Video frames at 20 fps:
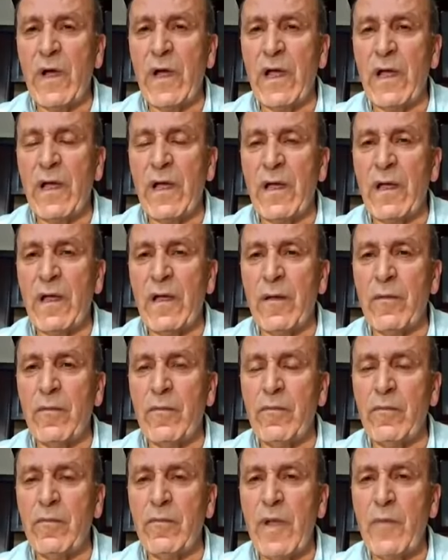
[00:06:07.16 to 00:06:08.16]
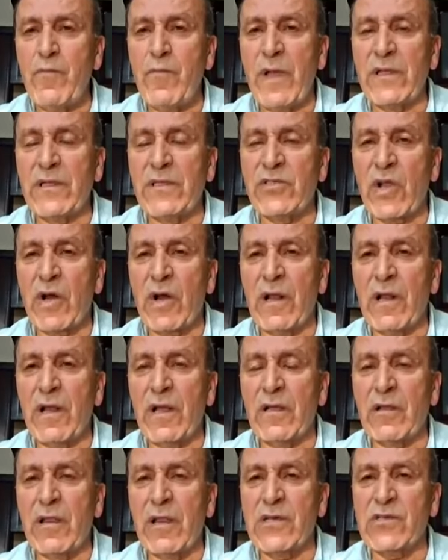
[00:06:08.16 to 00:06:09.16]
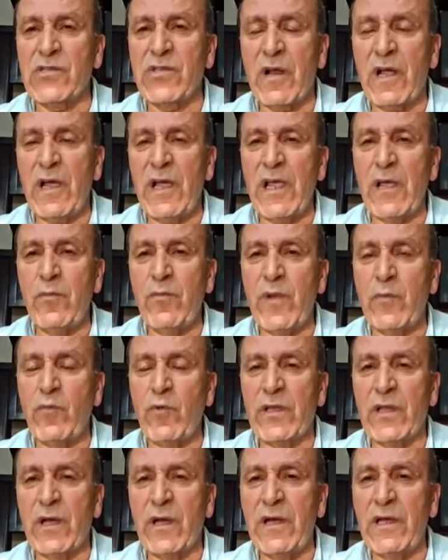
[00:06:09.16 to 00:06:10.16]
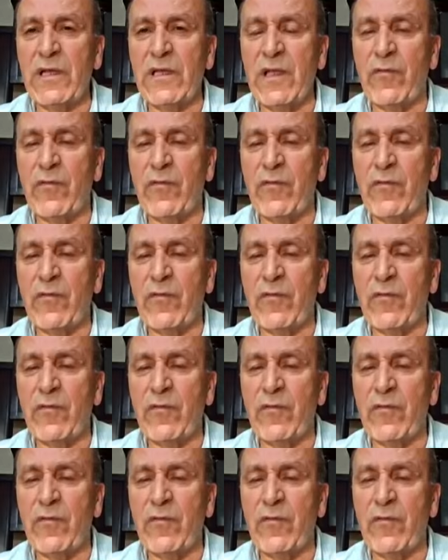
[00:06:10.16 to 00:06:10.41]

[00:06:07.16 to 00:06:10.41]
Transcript: وممن آه، جرى اطلاق سراحهم من معتقلي